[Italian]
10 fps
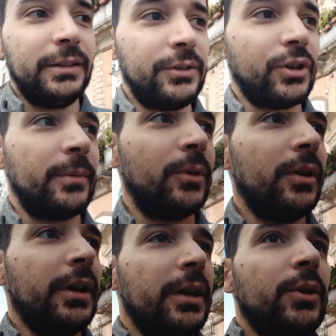diciamo.
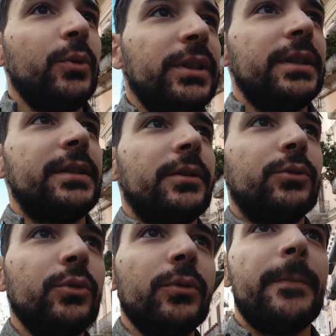Quindi se
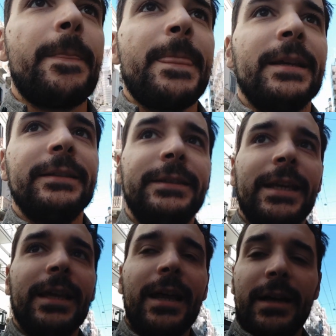tu
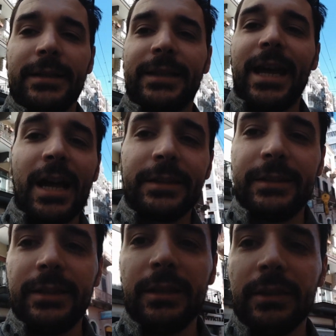te la
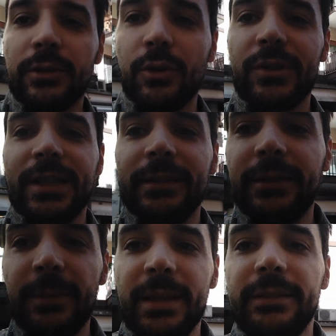scazzi
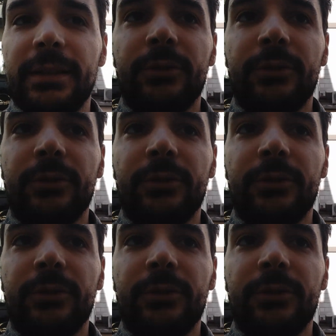costantemente la